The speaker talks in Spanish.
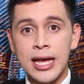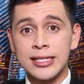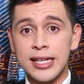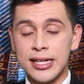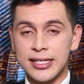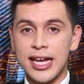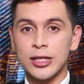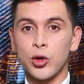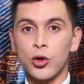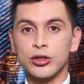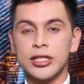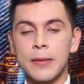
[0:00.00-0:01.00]
Si deseas
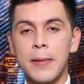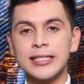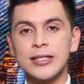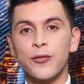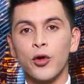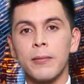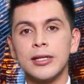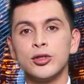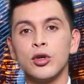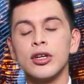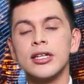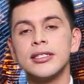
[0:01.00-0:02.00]
conocer más
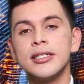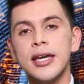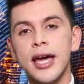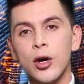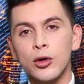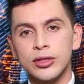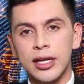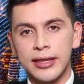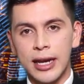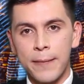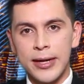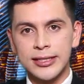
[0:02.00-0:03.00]
información, síguenos a
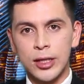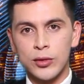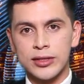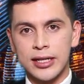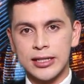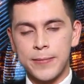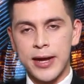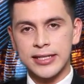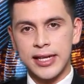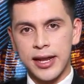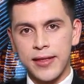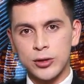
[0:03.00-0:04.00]
través de nuestras
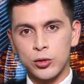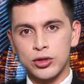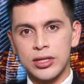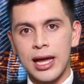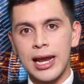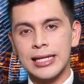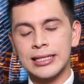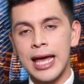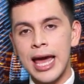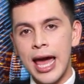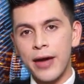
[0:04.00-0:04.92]
diversas redes sociales.